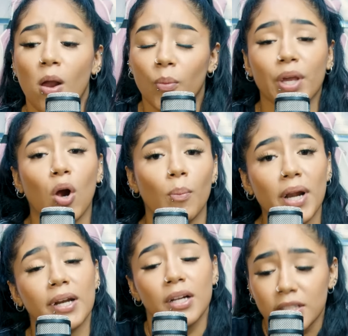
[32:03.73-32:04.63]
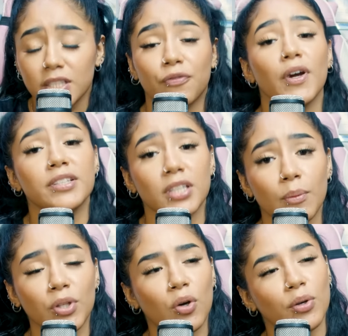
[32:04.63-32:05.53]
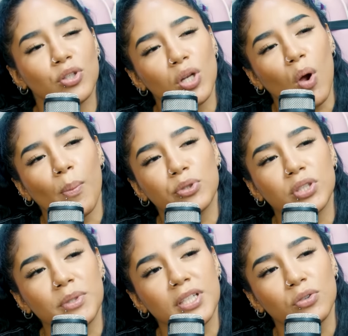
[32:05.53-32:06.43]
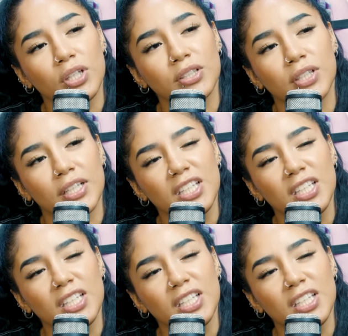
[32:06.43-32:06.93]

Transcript: voy a comprar, se fue, se llevó, dijo, yo no voy a comprar su ceviche, ¿cuánto le costará?